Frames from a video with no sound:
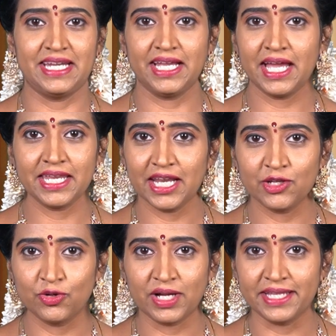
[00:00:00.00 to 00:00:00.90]
చెడ్డ
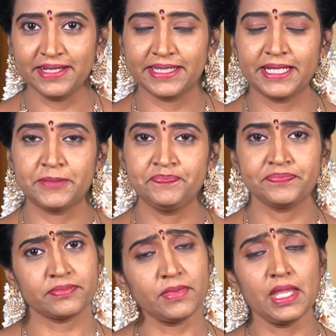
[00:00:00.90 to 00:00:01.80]
కార్యాలకు కాదు కదా
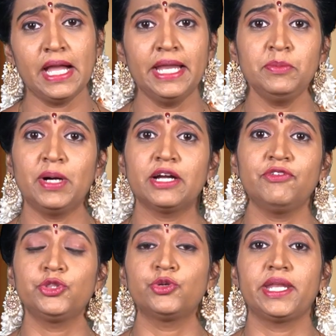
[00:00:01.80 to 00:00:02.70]
కానీ
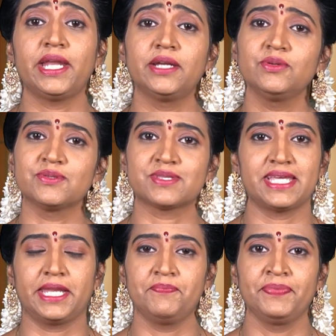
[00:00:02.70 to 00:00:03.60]
భగవంతుడు అన్నాడు
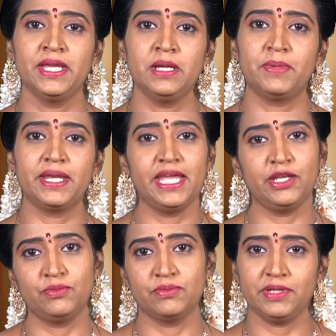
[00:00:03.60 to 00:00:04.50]
సరే మరి
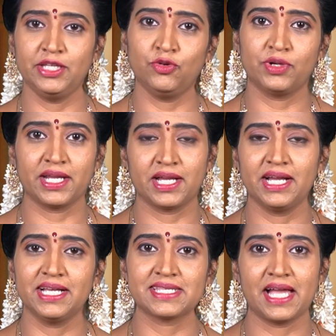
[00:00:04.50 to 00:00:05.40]
నేను ఏదో ఒక
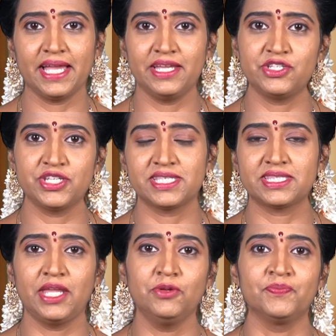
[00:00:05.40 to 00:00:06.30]
రకంగా సహాయం
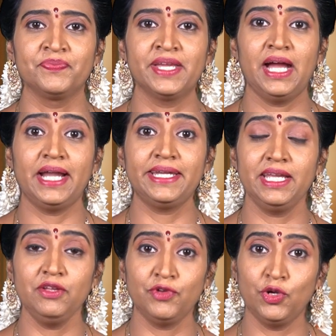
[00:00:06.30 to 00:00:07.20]
చేస్తాను అంటే
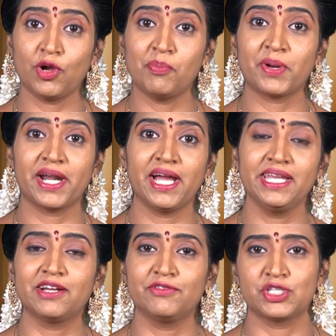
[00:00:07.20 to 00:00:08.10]
వీళ్ళు ఒక
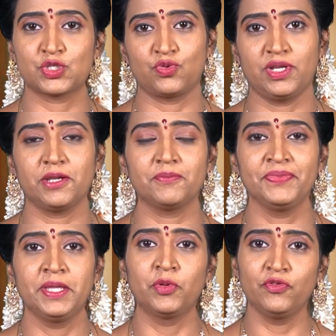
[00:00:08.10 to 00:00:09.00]
ప్రణాళిక వేసుకున్నారు
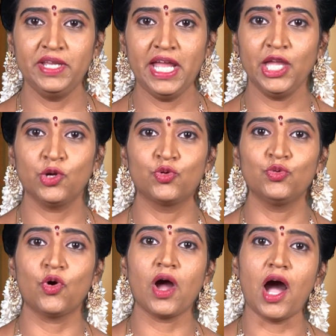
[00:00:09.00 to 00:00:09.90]
ఇప్పుడు
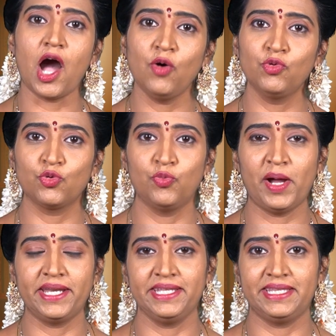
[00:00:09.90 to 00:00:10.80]
వినాయకుడు ఒక ఆవు
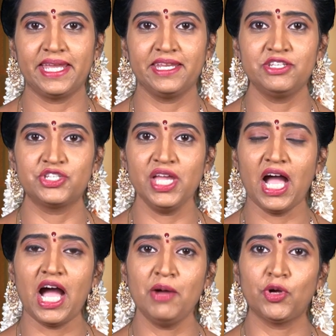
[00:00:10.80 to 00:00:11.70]
రూపాన్ని ధరించి
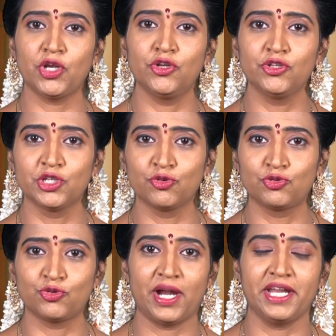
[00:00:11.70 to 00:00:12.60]
ఆ పొలంలో
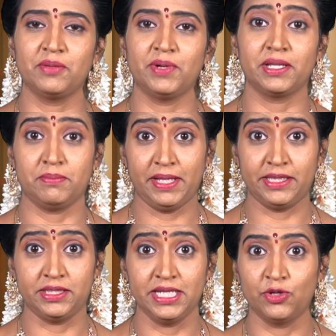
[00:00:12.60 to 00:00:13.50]
తిరుగుతున్నాడనమాట
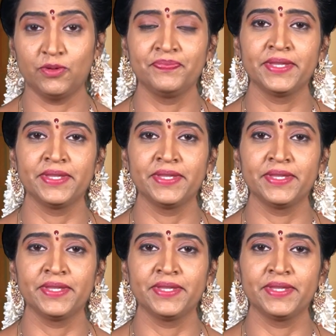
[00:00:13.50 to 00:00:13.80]
మధ్యలో